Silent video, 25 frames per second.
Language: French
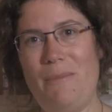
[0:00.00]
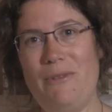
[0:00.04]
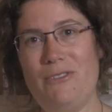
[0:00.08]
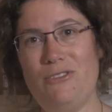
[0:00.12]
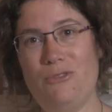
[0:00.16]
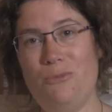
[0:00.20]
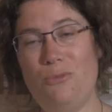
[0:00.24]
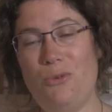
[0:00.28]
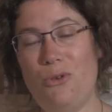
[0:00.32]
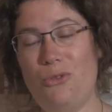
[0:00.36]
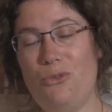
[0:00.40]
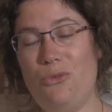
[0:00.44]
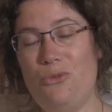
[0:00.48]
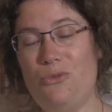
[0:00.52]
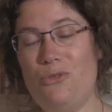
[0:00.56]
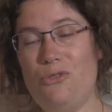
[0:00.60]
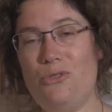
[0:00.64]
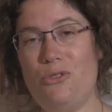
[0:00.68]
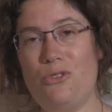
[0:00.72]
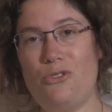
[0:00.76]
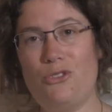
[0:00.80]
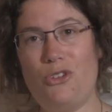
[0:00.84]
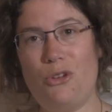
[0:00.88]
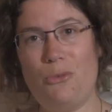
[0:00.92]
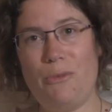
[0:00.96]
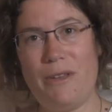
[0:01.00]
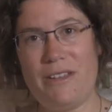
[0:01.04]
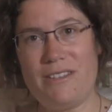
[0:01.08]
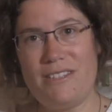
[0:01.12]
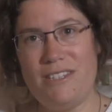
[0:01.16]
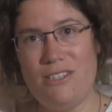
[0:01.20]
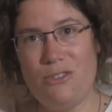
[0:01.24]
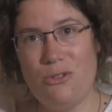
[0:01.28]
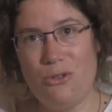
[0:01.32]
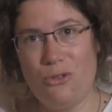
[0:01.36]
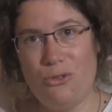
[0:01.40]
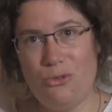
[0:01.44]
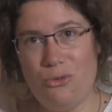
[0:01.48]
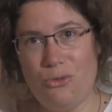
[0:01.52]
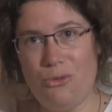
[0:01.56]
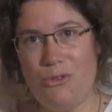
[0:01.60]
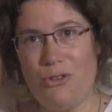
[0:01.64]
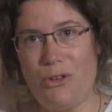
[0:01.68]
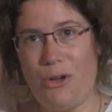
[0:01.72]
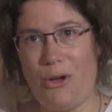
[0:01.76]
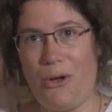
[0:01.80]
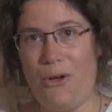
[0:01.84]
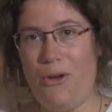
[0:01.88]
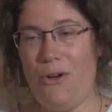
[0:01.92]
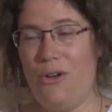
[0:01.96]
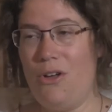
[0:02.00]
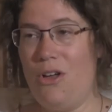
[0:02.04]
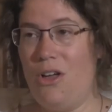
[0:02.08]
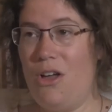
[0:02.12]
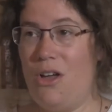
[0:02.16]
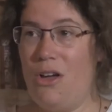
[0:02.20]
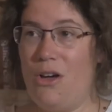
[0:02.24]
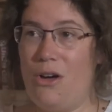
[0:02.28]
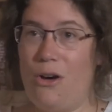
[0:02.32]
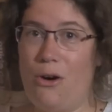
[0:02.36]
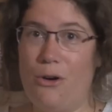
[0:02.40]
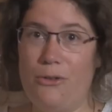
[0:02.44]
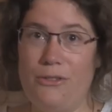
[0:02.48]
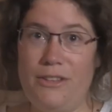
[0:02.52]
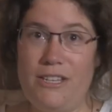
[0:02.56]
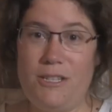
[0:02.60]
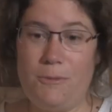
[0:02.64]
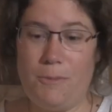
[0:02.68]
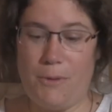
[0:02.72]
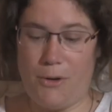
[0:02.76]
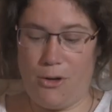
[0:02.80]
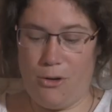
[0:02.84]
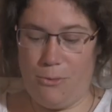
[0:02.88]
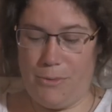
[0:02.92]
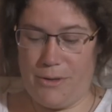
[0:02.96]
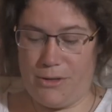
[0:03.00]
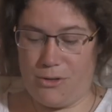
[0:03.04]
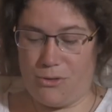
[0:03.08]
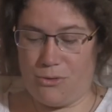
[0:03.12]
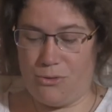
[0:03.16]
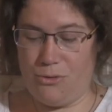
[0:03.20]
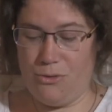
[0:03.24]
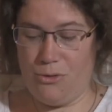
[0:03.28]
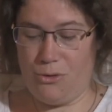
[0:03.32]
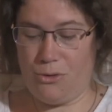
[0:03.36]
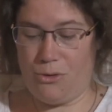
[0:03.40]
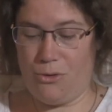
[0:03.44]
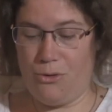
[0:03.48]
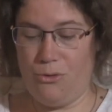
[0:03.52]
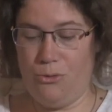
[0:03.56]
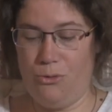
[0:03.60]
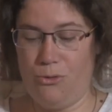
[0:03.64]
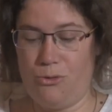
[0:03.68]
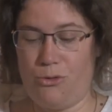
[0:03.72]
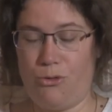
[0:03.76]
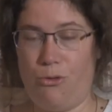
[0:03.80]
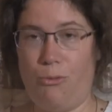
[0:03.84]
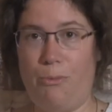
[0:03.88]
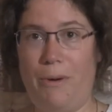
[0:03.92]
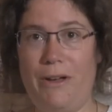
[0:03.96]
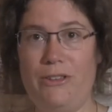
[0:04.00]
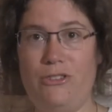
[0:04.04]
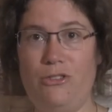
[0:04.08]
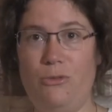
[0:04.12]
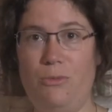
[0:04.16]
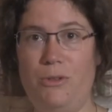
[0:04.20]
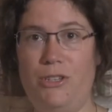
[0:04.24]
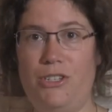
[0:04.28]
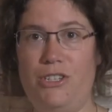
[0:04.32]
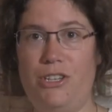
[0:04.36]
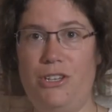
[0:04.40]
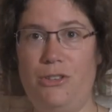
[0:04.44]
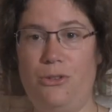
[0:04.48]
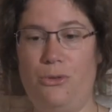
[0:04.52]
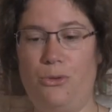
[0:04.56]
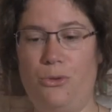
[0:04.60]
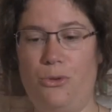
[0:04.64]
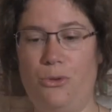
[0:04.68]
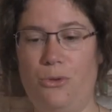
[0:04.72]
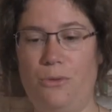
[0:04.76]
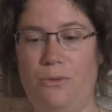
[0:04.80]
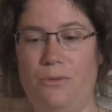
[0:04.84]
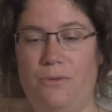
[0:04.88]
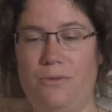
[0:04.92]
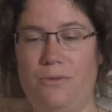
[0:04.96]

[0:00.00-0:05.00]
maison pour tous que je remercie de tout cœur en espérant bien sûr que nous ne serons pas obligés de